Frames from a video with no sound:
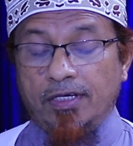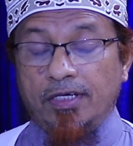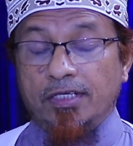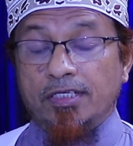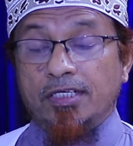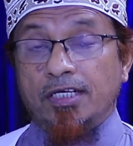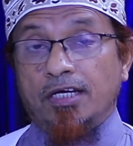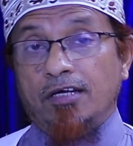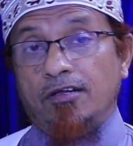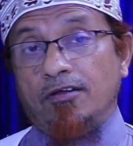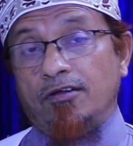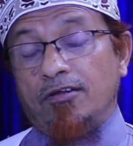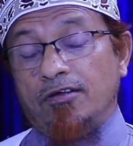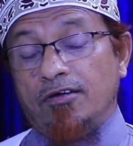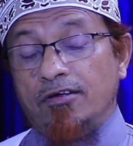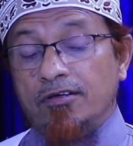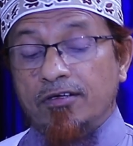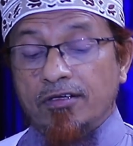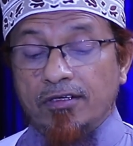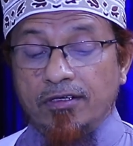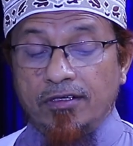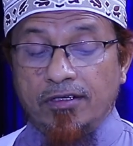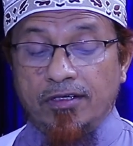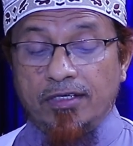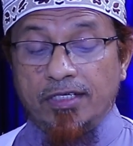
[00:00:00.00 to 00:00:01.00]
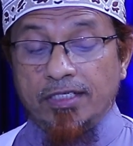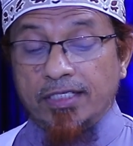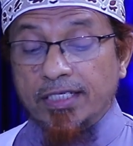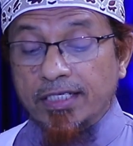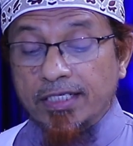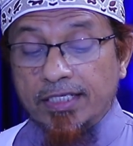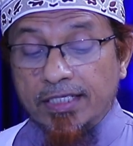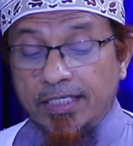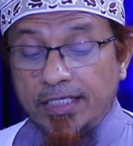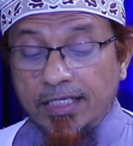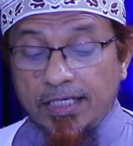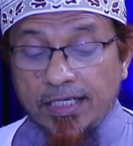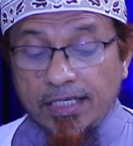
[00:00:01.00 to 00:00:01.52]
এটা আল্লাহর এটা
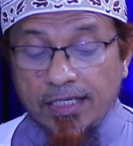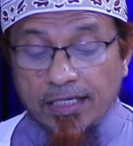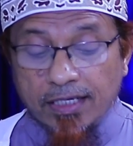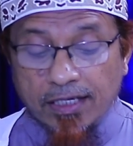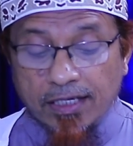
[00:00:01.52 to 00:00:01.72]
কি